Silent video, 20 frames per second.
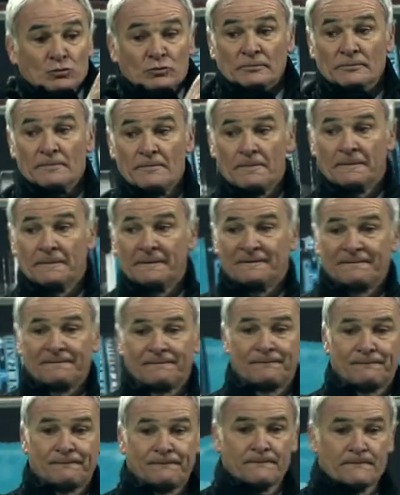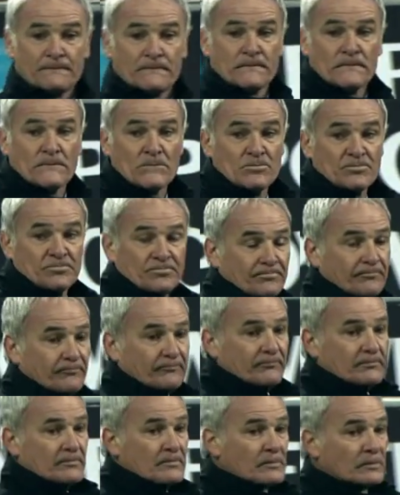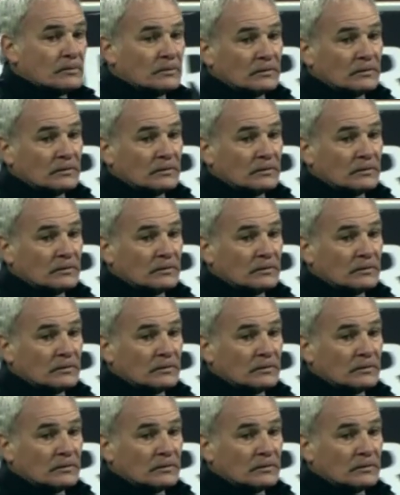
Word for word: può dare molto. Poi insomma,